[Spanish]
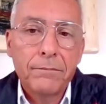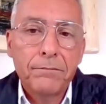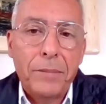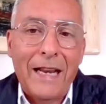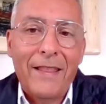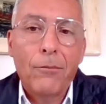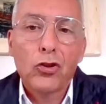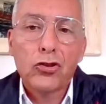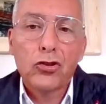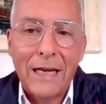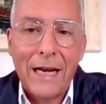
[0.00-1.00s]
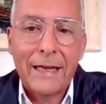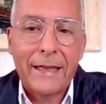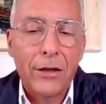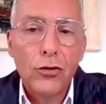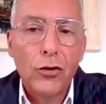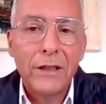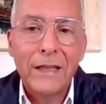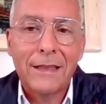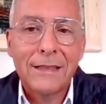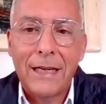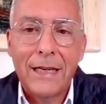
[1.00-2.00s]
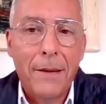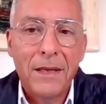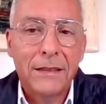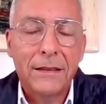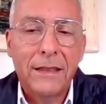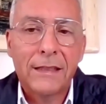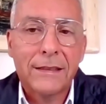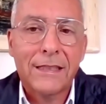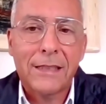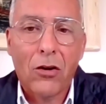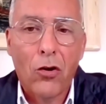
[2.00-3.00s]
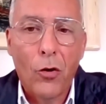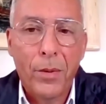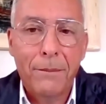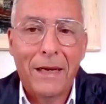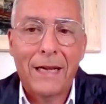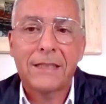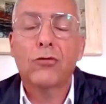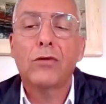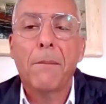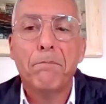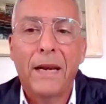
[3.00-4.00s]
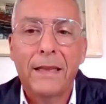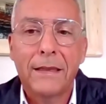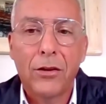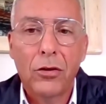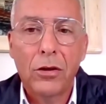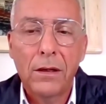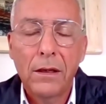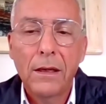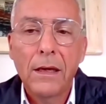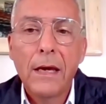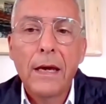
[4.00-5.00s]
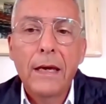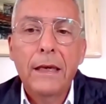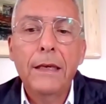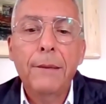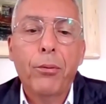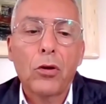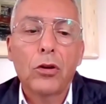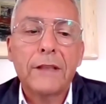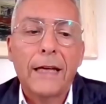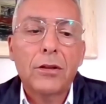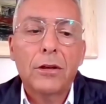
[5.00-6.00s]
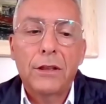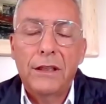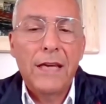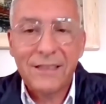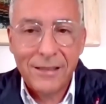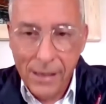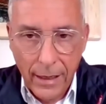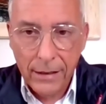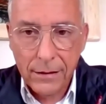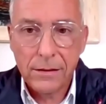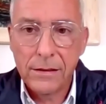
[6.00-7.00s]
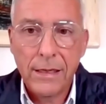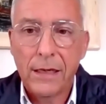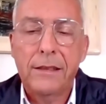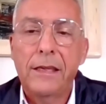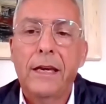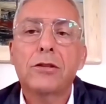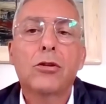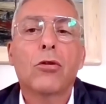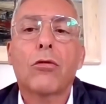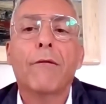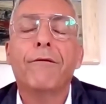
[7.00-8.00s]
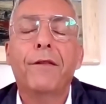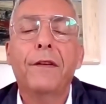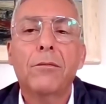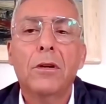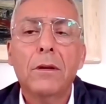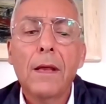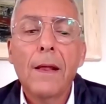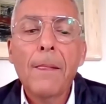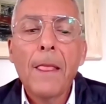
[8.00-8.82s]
para demostrar que no necesariamente tienes que ser joven para ser un emprendedor. Y por lo tanto, y así es, y así es, y lo confirmo.